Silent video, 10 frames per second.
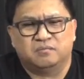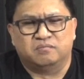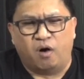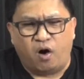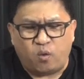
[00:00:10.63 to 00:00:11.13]

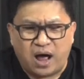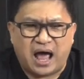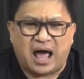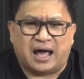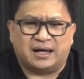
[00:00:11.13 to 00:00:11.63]
บอกว่า
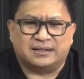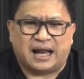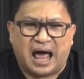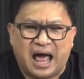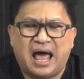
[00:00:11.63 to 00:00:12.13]

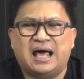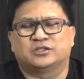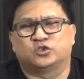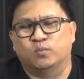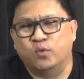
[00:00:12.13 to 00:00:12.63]
ถ้า
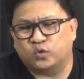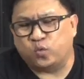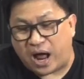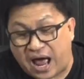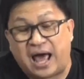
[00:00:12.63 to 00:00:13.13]
สมมติว่า